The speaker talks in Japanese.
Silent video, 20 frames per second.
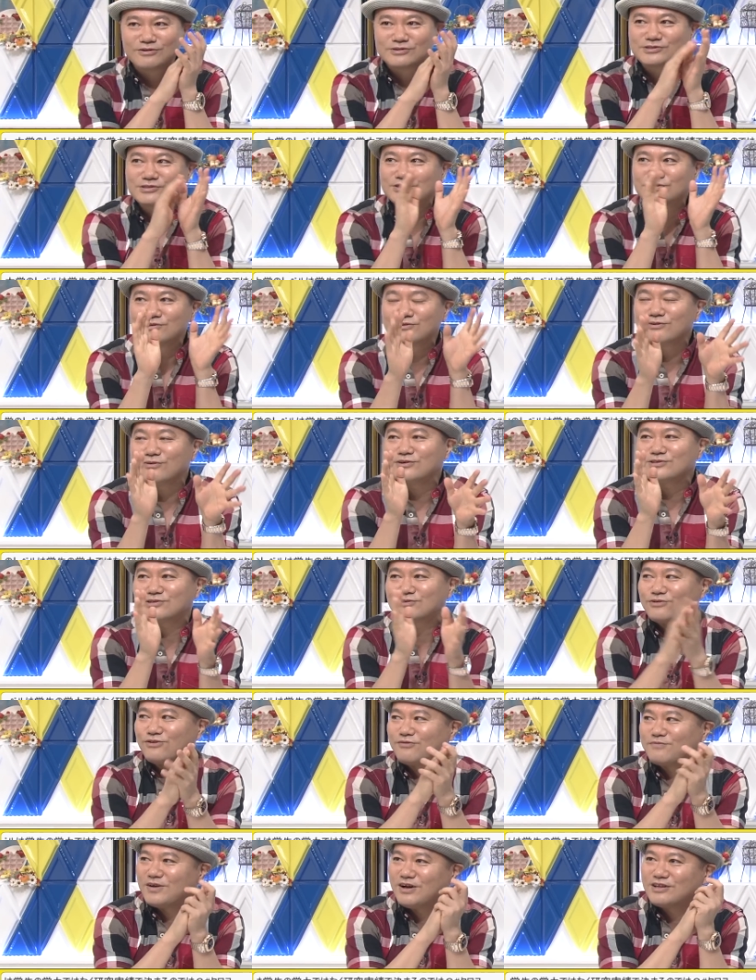ど、すごいです
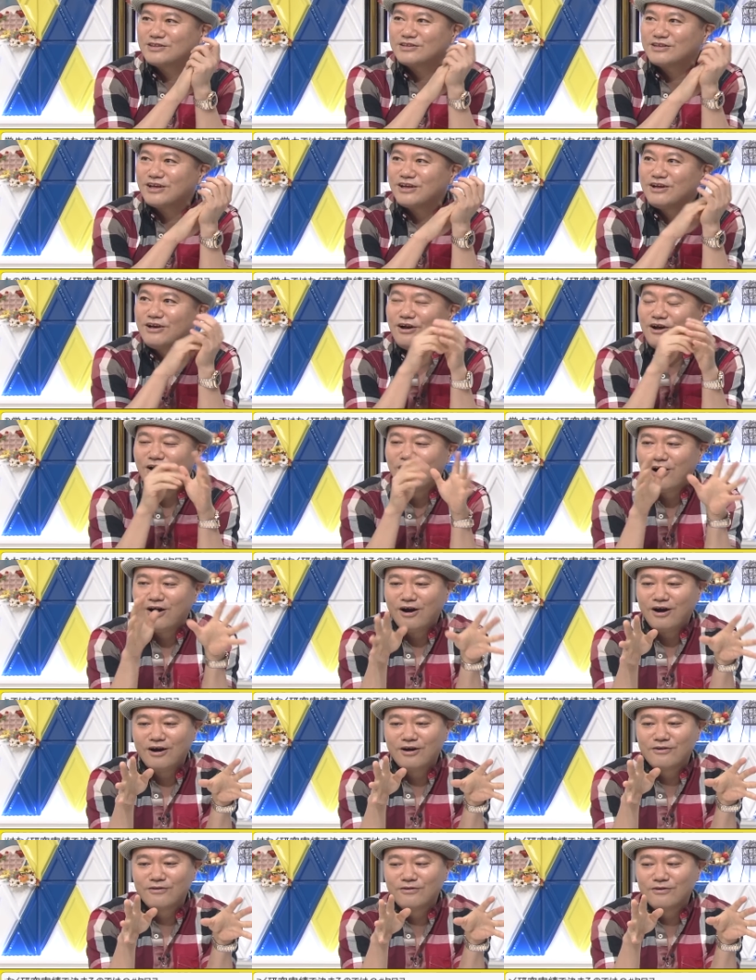そのパーティー。
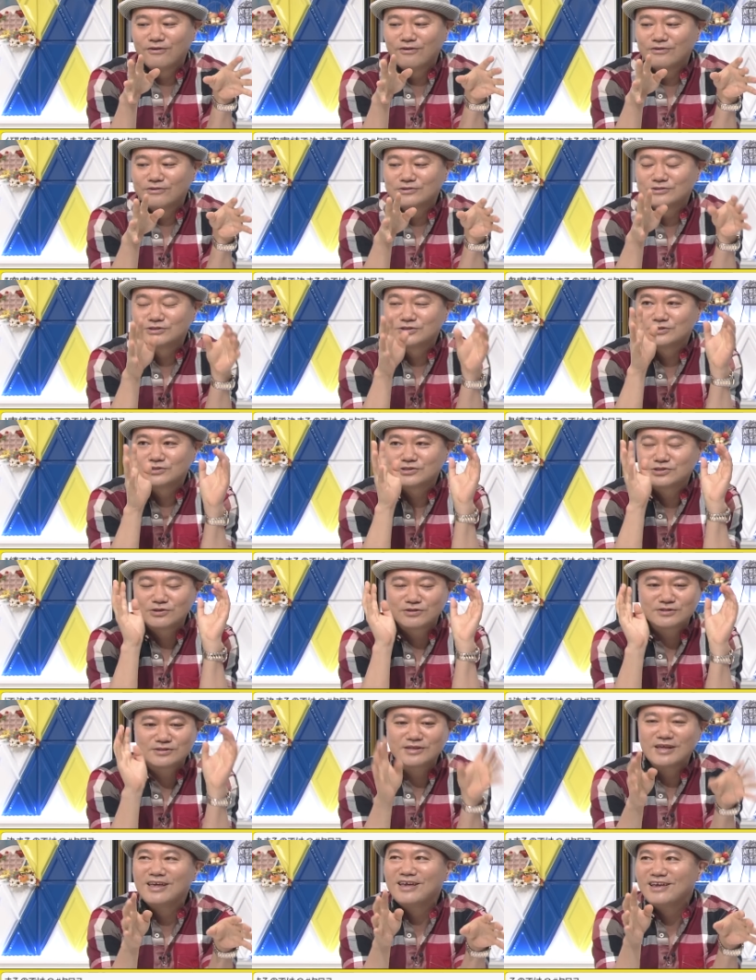あの
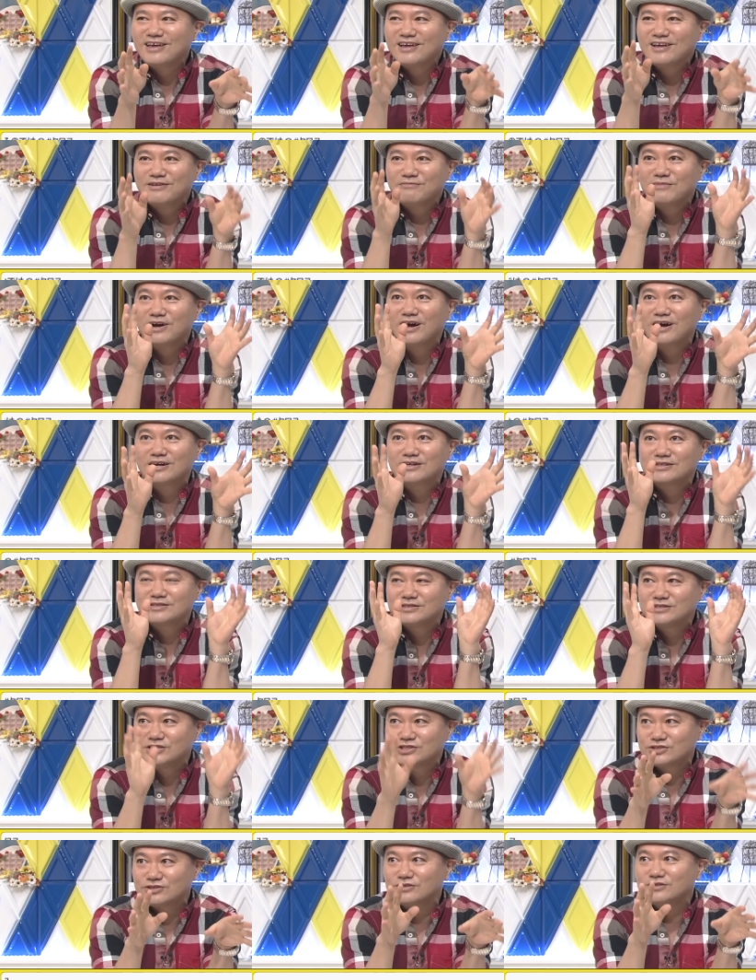女性まあ
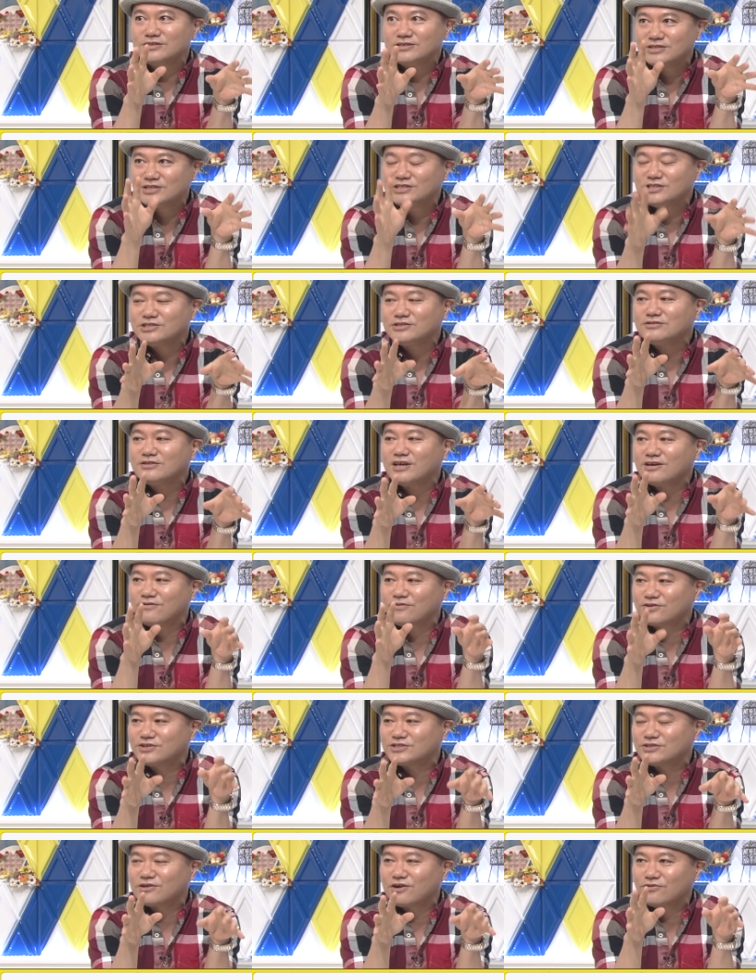20, 20代
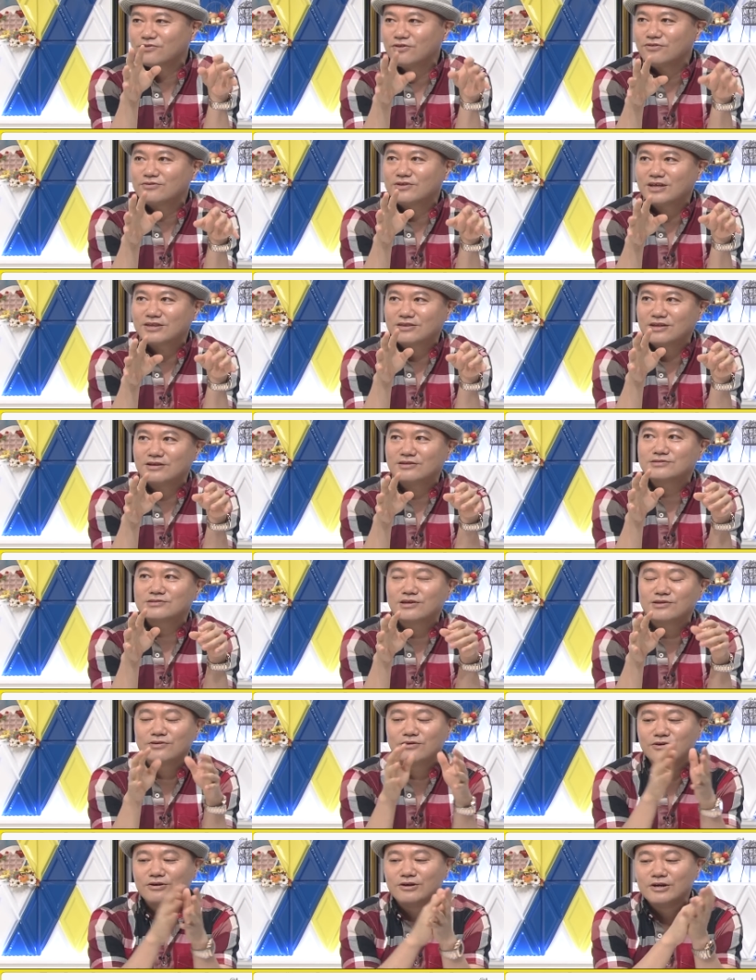の人がほとんどだったんです
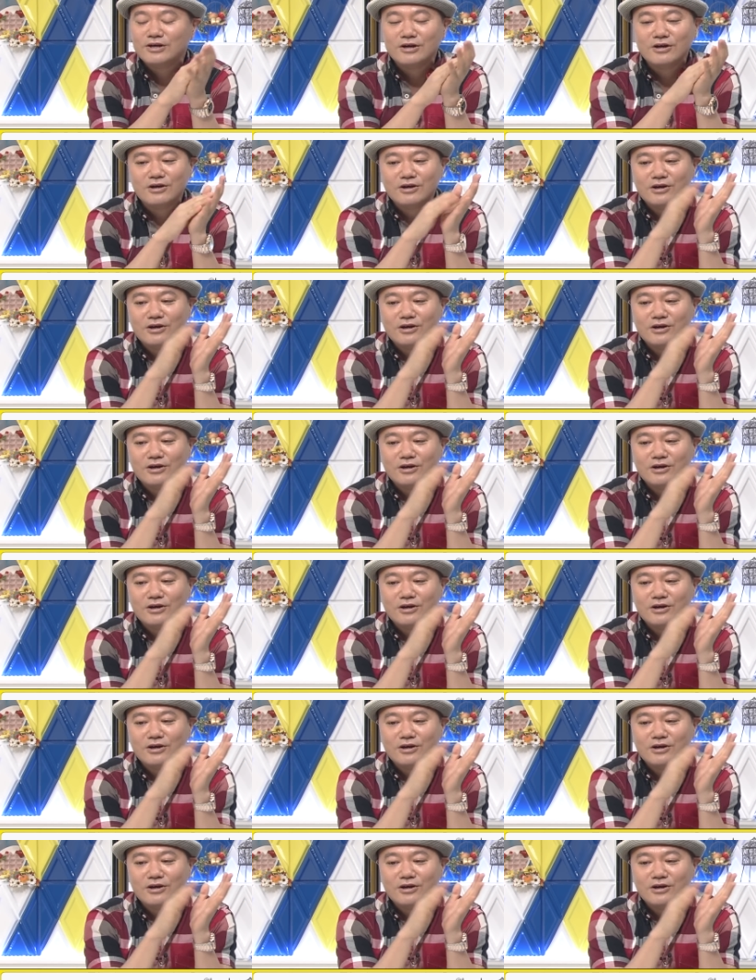けど。